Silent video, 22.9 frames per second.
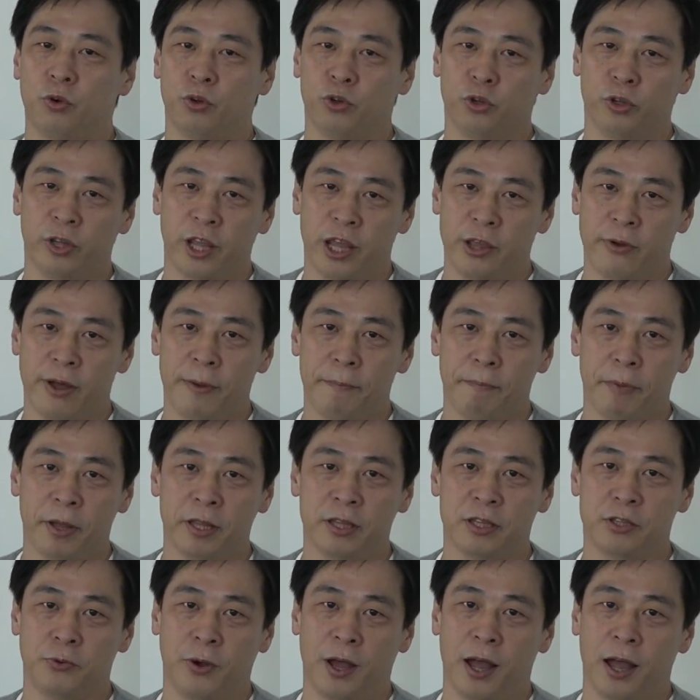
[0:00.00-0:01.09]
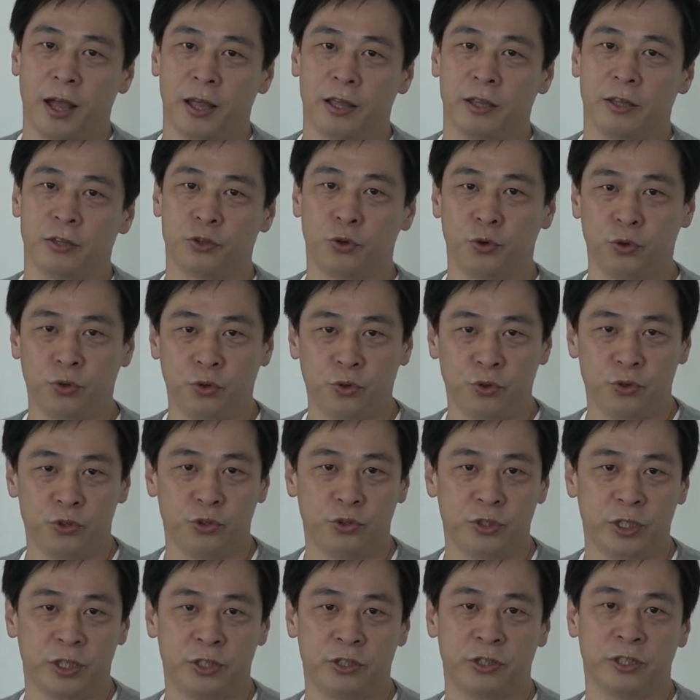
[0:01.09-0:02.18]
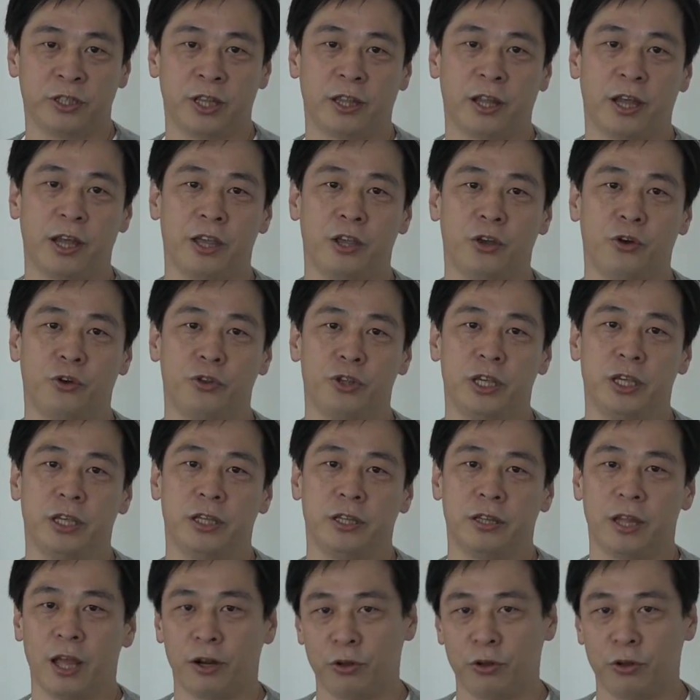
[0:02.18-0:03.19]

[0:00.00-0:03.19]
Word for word: この Day1 パッチは相当充実した内容に